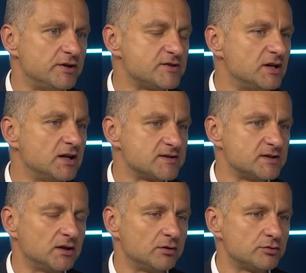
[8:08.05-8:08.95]
Jest kilka
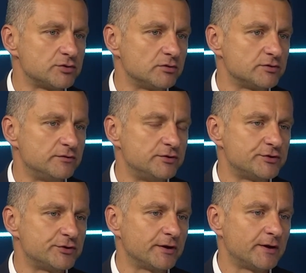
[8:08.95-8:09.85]
scenariuszy
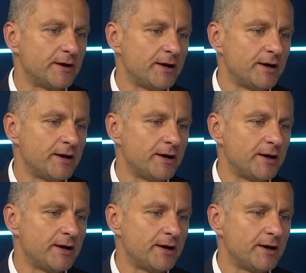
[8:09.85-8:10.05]
oczywiście,